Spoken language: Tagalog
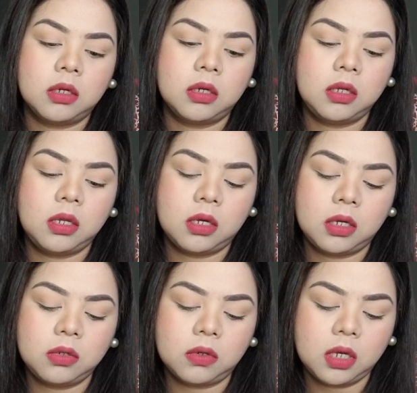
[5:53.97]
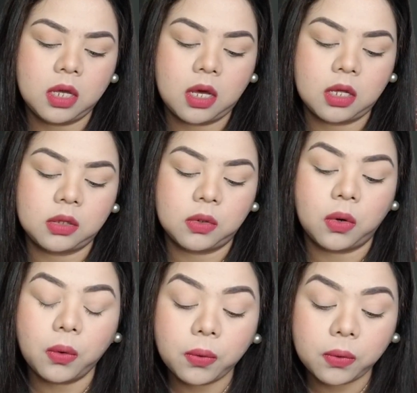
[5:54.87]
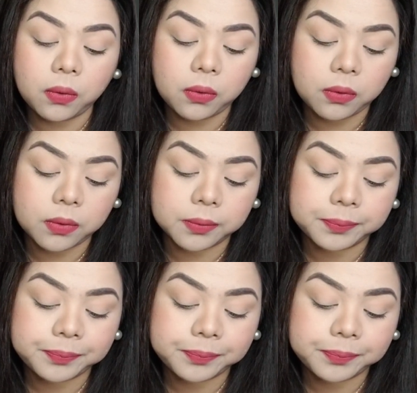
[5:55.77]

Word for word: hala, ano kaya to? Oh!